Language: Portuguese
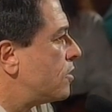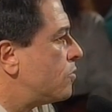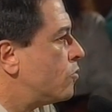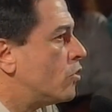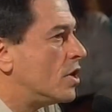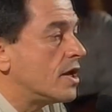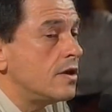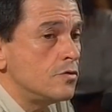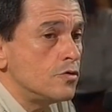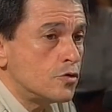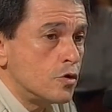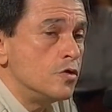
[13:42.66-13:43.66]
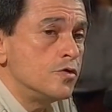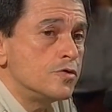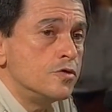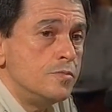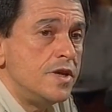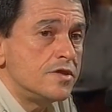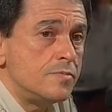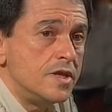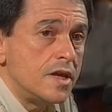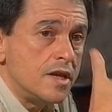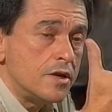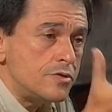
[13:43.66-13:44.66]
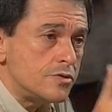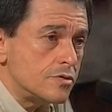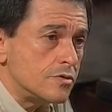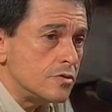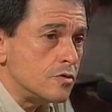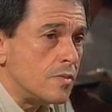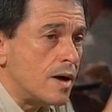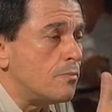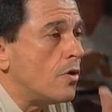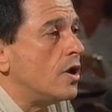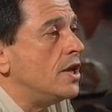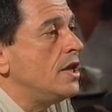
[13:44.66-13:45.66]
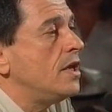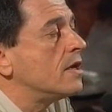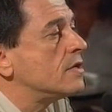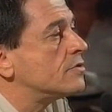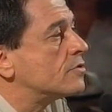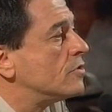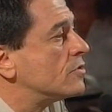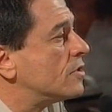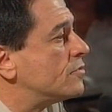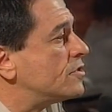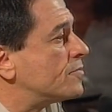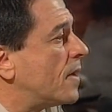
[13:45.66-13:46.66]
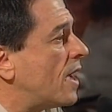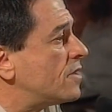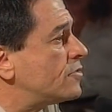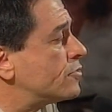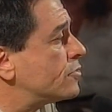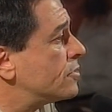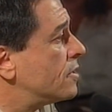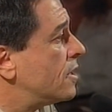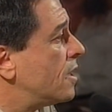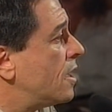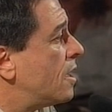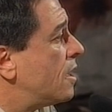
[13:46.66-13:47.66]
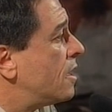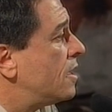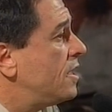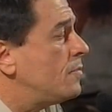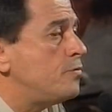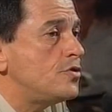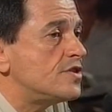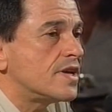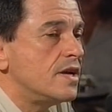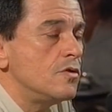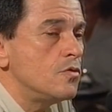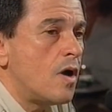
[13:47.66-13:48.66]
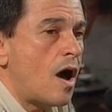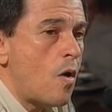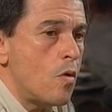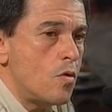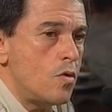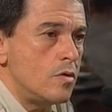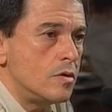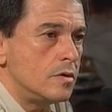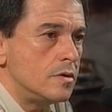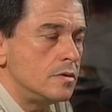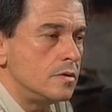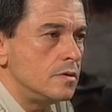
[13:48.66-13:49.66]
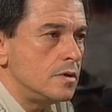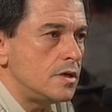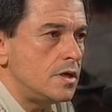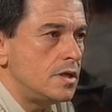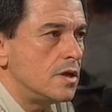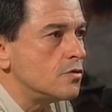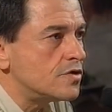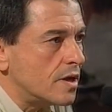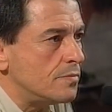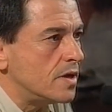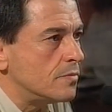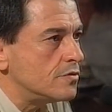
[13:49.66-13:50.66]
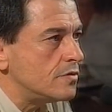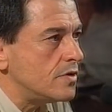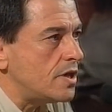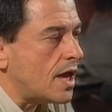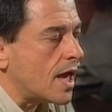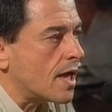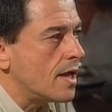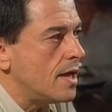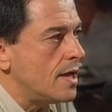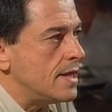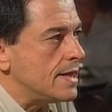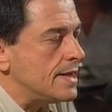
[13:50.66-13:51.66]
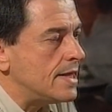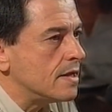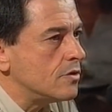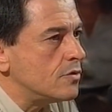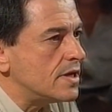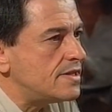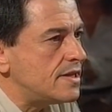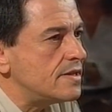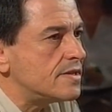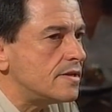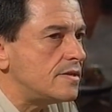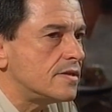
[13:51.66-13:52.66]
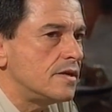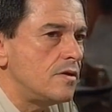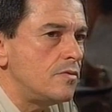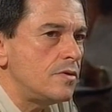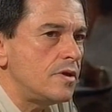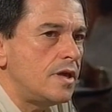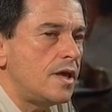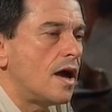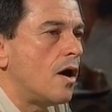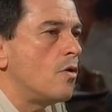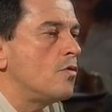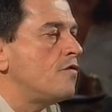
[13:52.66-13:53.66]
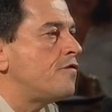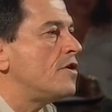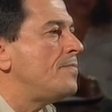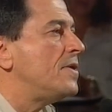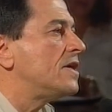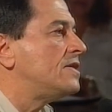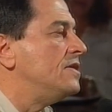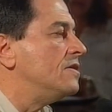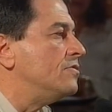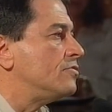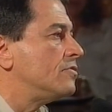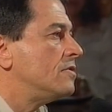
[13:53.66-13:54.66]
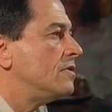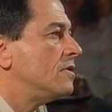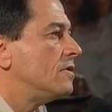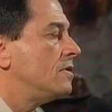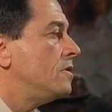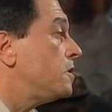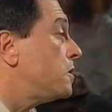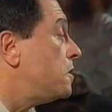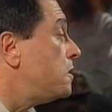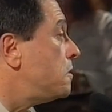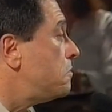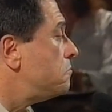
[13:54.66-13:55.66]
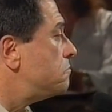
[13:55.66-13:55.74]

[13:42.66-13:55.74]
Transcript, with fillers: morando todos no mesmo endereço, numa bolinha solta no espaço e buscando algo que não sabemos o que é, tendo a sensação que algo foi perdido e que